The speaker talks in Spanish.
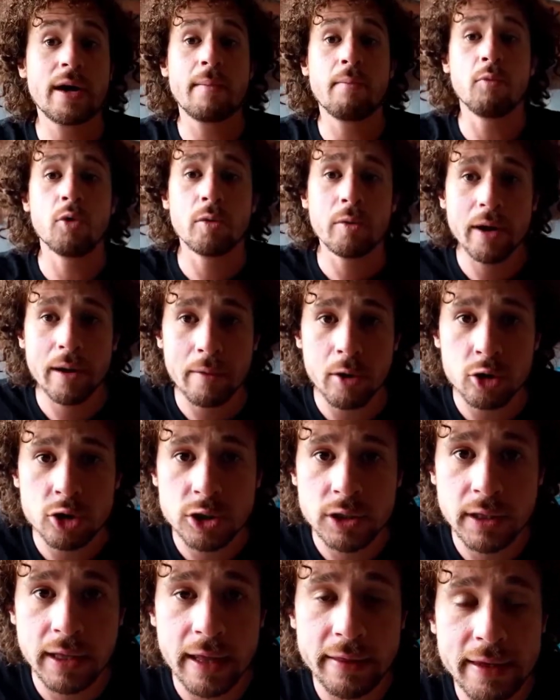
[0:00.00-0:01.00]
una muy buena
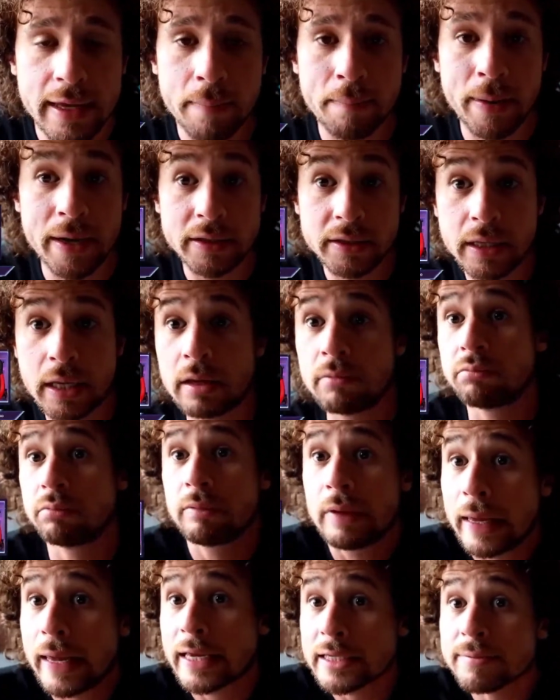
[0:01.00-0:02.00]
velocidad, que aparte
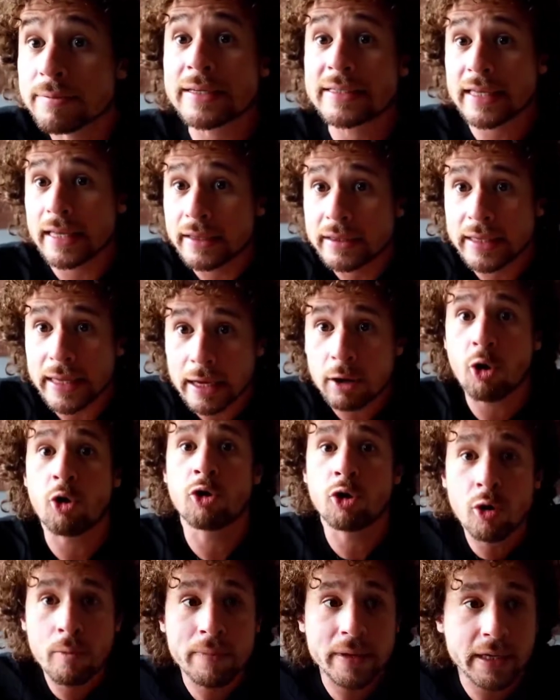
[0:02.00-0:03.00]
es bastante
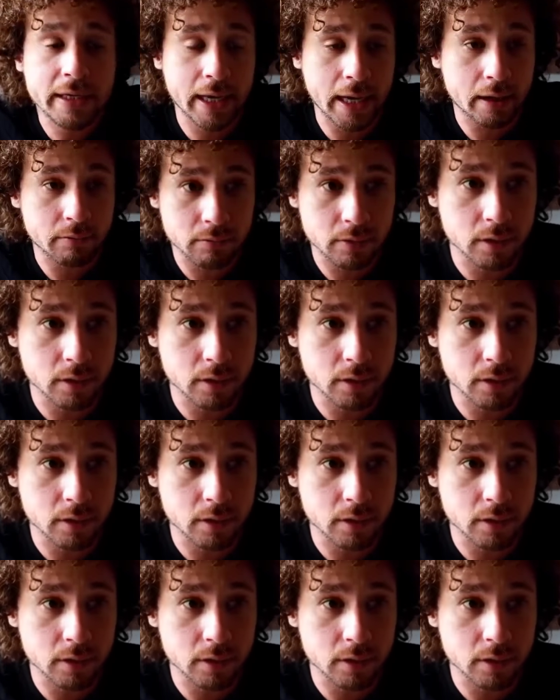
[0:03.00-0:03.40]
económica.